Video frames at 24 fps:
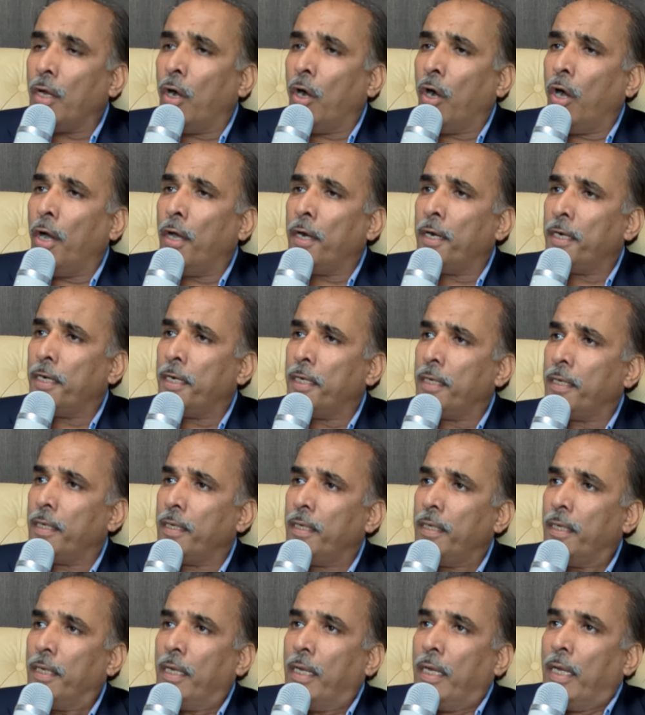और
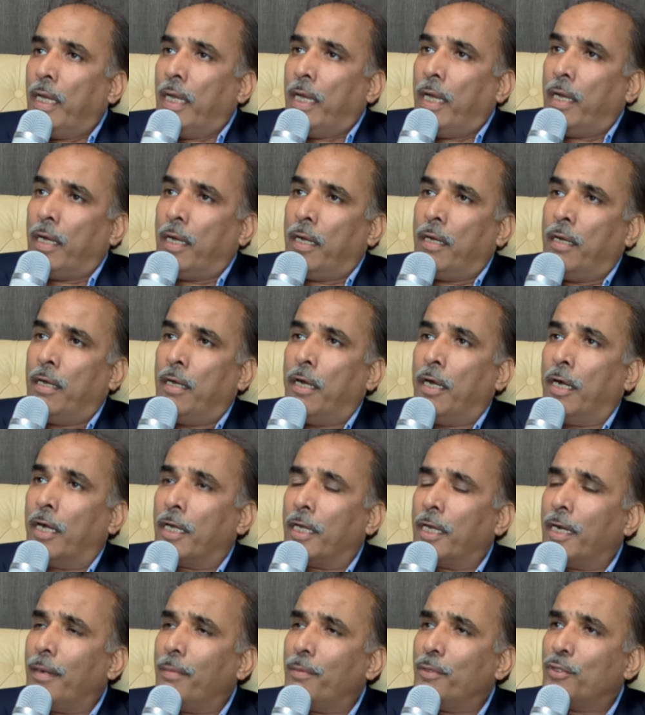
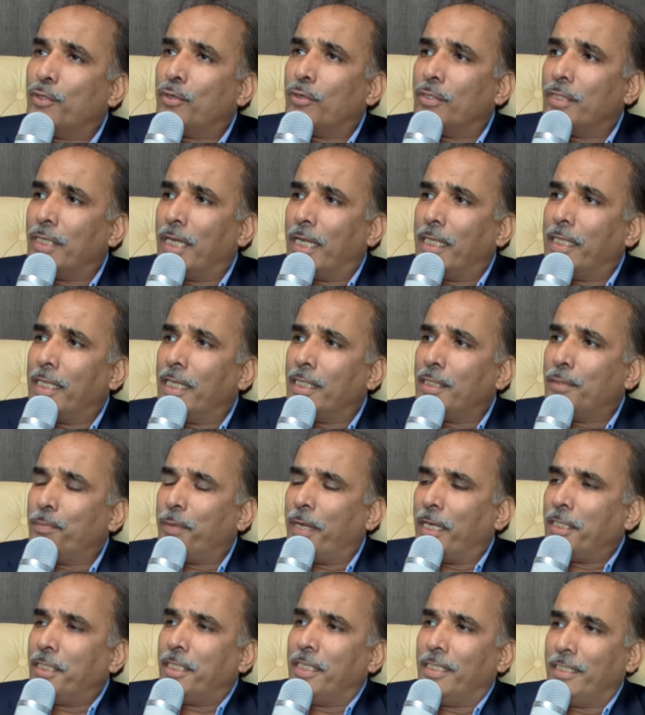अगर हम इसको ज़्यादा
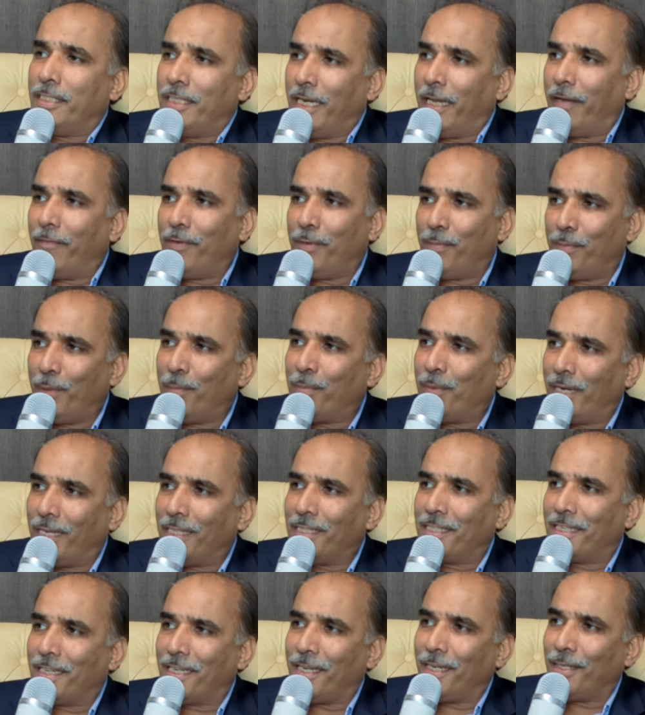स्पेशलिस्ट लेवल पे
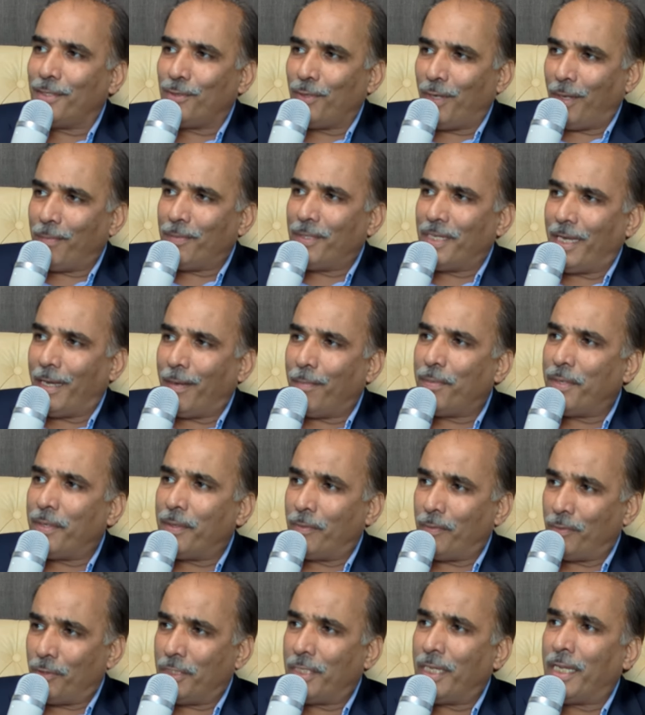बात करें जो हम हम्म, यहाँ हम्म, पे
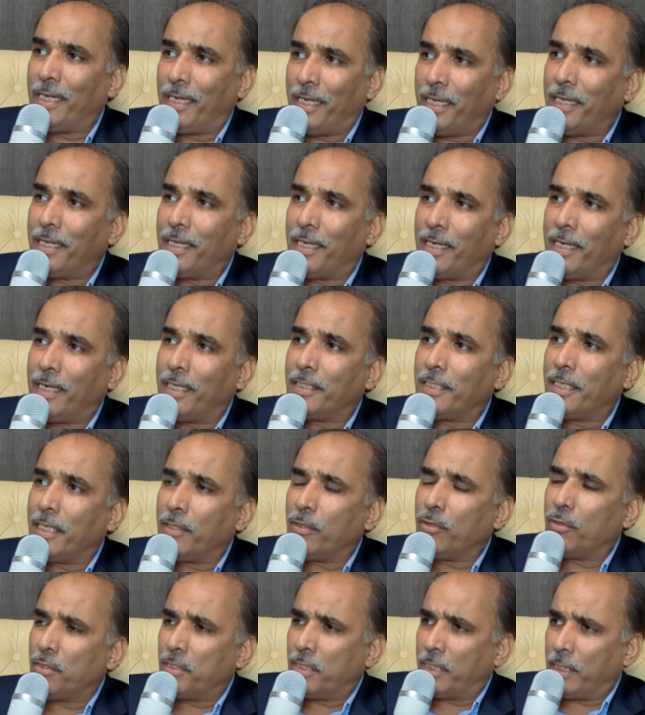उसका नहीं करना चाहते
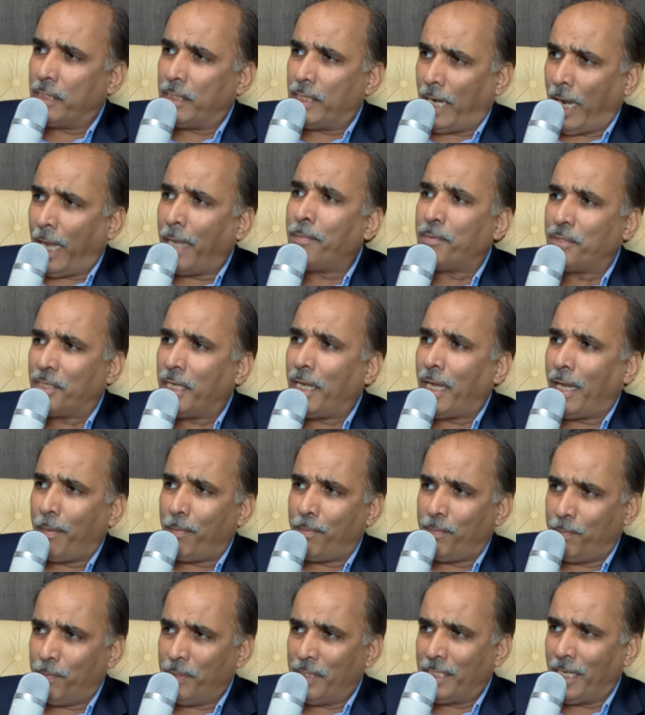तो हाँ। इसके टाइप्स हैं
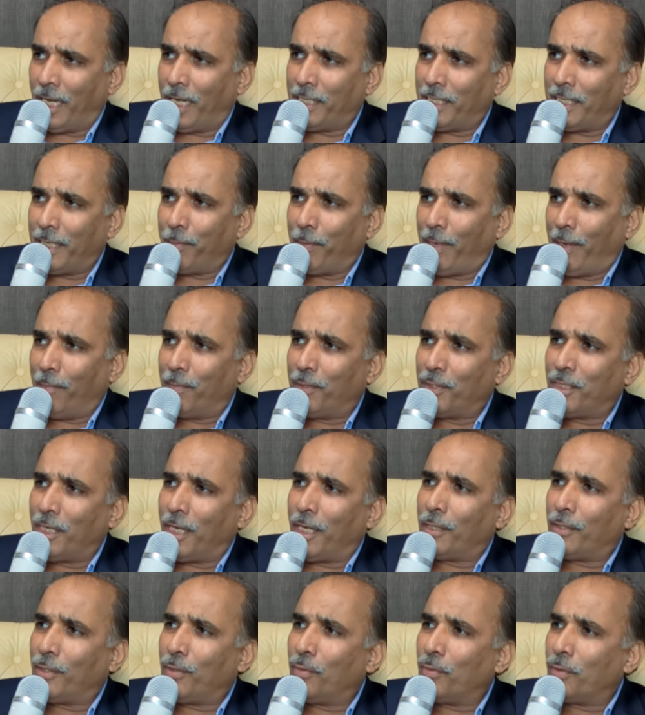आप भी हाँ, जानते हैं मैं भी
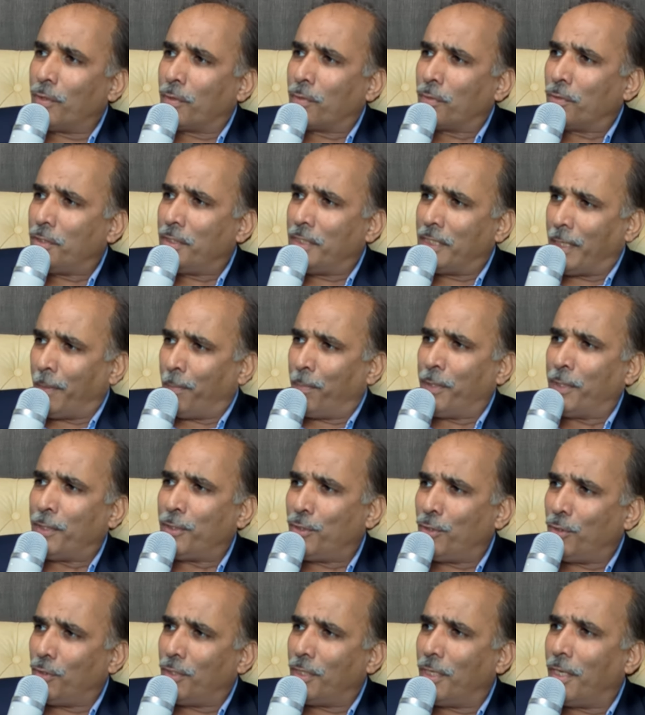जानता हूँ कि कुछ
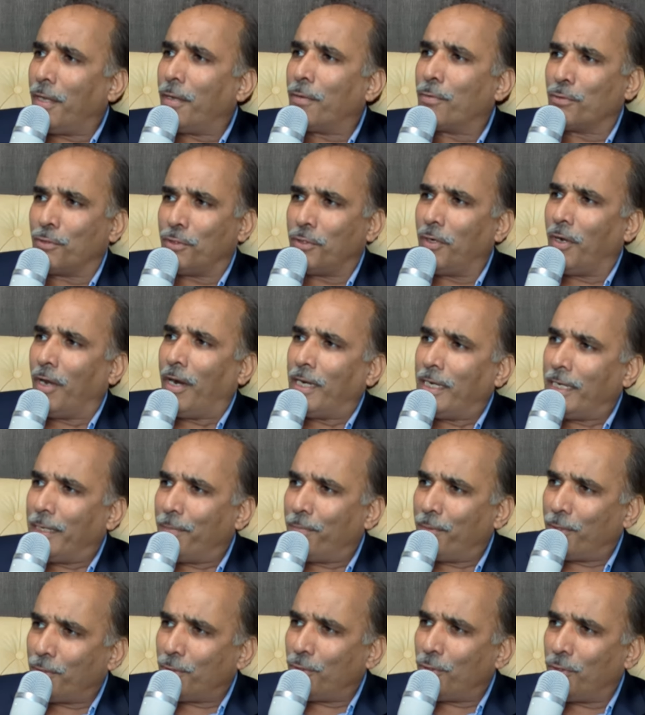डिपर्स हाँ, होते हैं कुछ नॉन
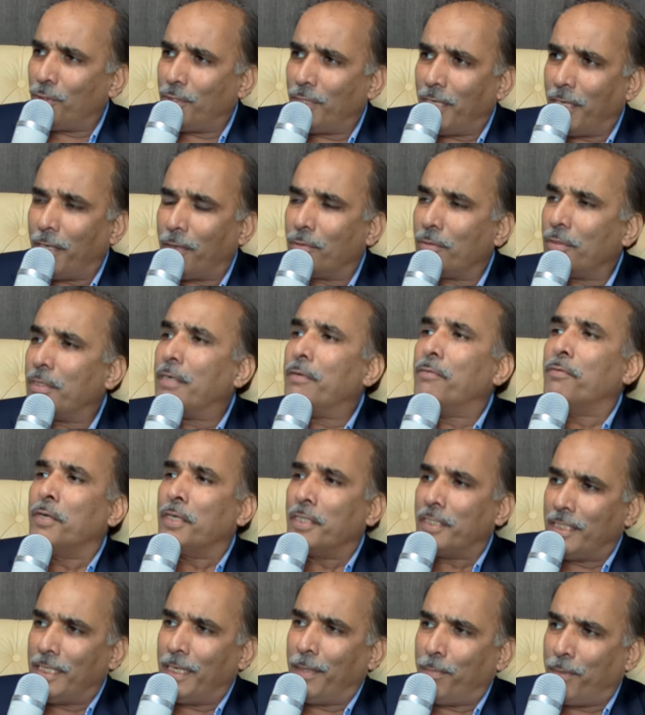डिपर्स होते हैं कुछ
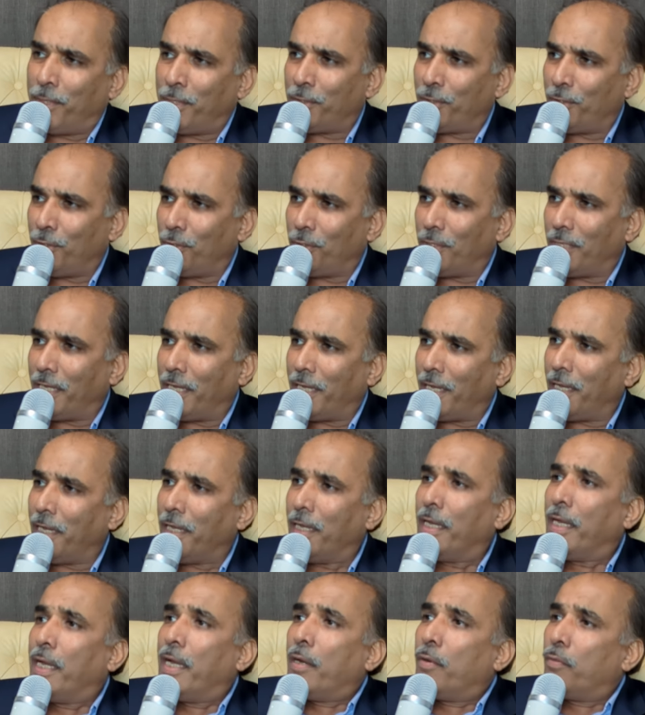रिवर्स डिपर्स होते हैं
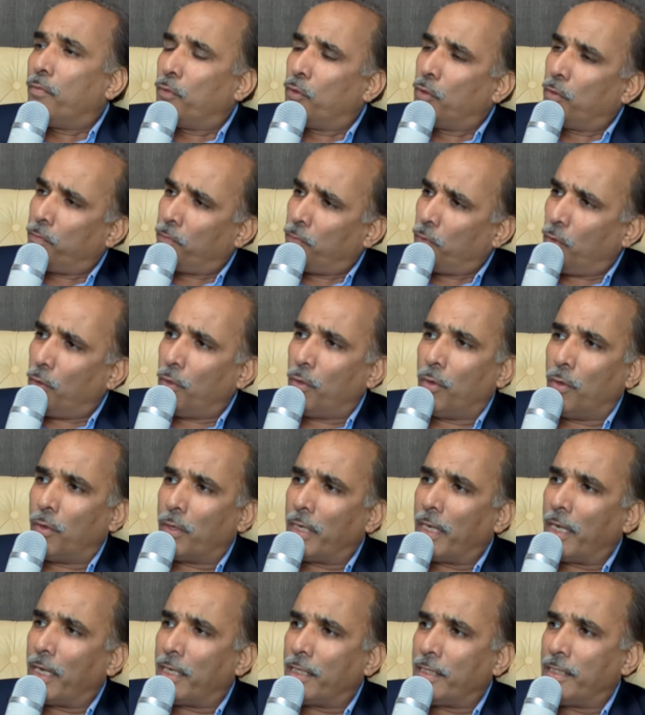वो वो
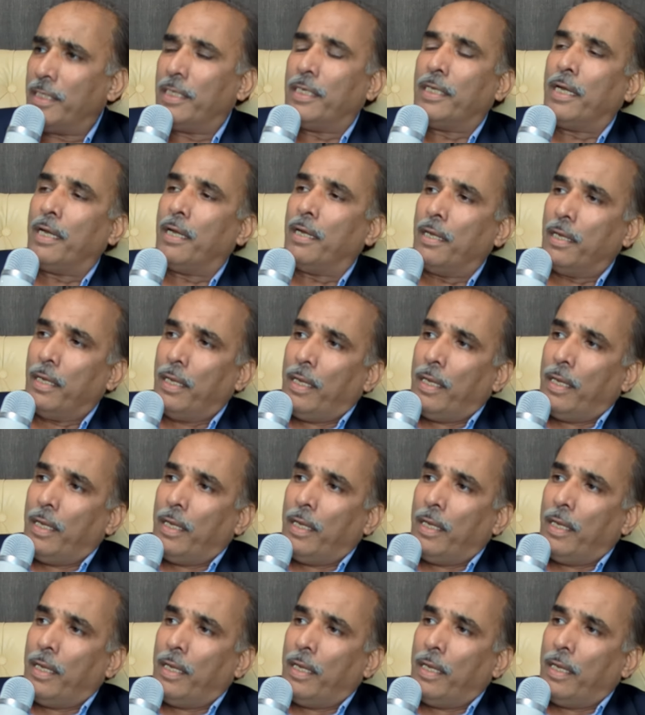लोग हैं कि जिनका